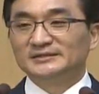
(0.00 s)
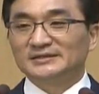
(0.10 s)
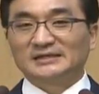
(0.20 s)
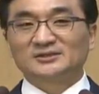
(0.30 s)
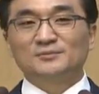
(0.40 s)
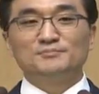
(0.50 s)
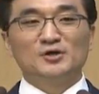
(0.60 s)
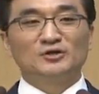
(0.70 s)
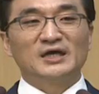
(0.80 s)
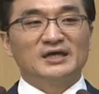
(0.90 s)

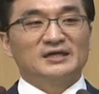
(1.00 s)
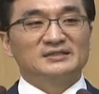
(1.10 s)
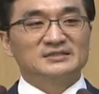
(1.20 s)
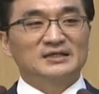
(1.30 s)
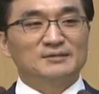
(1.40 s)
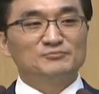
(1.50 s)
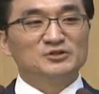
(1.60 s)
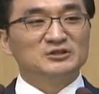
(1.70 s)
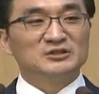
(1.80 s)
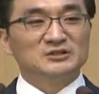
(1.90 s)
4천명의
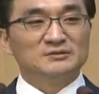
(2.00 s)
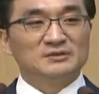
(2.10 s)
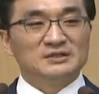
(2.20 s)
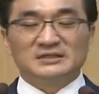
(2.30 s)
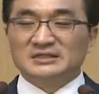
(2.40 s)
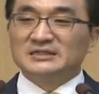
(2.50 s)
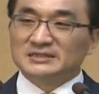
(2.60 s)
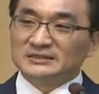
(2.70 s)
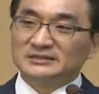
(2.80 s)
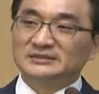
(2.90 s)
사람들을
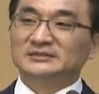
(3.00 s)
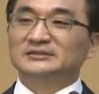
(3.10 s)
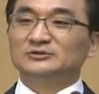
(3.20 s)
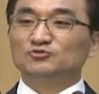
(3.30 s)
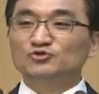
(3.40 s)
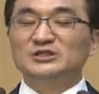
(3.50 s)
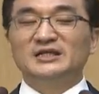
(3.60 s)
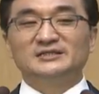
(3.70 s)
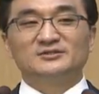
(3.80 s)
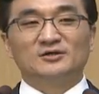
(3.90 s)
그
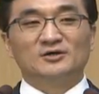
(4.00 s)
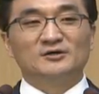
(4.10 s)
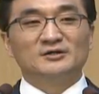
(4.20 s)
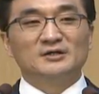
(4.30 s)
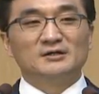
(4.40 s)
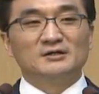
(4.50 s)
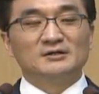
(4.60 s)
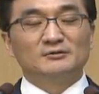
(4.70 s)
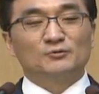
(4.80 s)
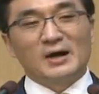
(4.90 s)
유인해서
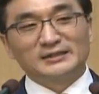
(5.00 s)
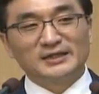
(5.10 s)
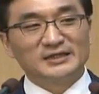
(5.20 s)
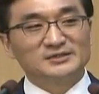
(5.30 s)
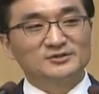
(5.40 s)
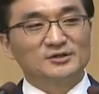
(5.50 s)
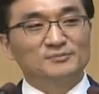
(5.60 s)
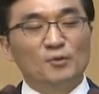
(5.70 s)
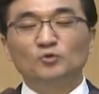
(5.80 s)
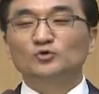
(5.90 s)

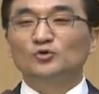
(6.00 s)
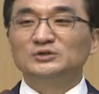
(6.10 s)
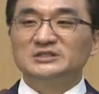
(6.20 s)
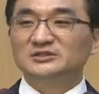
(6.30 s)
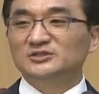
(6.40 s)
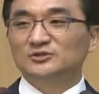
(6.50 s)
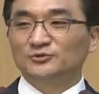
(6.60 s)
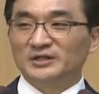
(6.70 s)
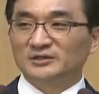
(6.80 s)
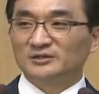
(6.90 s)
광야에서 폭동을
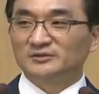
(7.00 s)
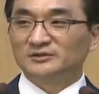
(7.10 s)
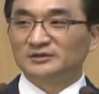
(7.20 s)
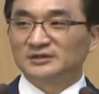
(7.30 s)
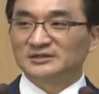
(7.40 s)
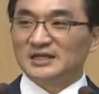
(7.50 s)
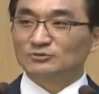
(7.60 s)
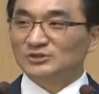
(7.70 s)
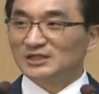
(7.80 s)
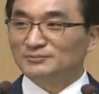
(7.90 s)
일으키려고 했던 그래서
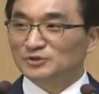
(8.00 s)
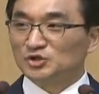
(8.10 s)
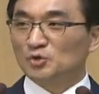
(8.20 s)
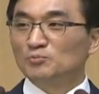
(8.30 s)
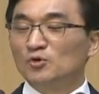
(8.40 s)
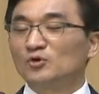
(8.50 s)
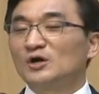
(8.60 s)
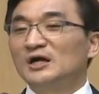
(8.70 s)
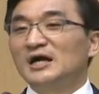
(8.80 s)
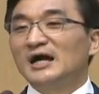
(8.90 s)
예루살렘을
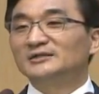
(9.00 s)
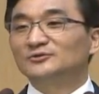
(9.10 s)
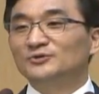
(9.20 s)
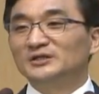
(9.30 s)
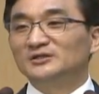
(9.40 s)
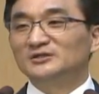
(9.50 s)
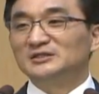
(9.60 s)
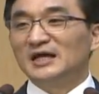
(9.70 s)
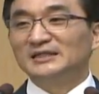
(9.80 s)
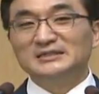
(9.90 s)
정복하려고
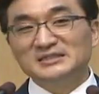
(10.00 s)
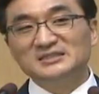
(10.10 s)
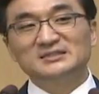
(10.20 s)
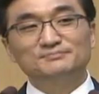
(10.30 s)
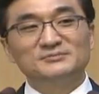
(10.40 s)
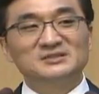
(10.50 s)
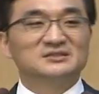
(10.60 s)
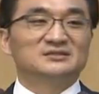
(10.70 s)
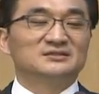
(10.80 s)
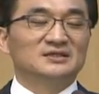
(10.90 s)
했던 한
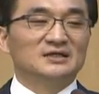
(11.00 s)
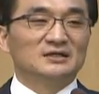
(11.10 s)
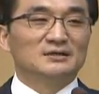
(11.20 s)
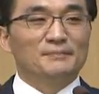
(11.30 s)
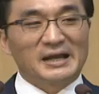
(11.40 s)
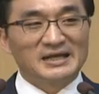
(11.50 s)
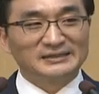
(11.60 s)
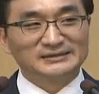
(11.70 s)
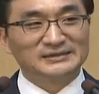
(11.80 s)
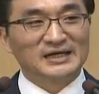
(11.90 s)
이집트 어,
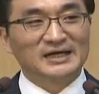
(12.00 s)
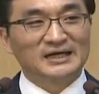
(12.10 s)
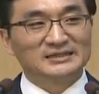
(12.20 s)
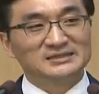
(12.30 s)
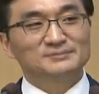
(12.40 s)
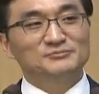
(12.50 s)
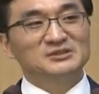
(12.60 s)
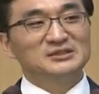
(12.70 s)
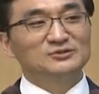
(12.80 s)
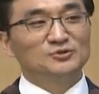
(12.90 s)
반란자
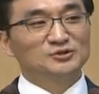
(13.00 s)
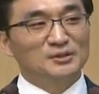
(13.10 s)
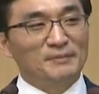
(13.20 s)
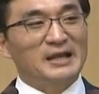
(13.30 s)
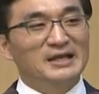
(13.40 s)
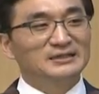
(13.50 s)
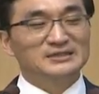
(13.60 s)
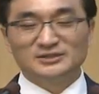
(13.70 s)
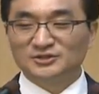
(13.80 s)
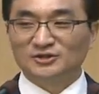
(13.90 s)
이집트인으로서의
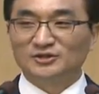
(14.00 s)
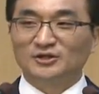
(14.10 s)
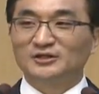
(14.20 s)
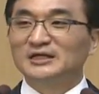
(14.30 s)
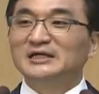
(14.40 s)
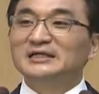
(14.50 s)
반란을 일으켰던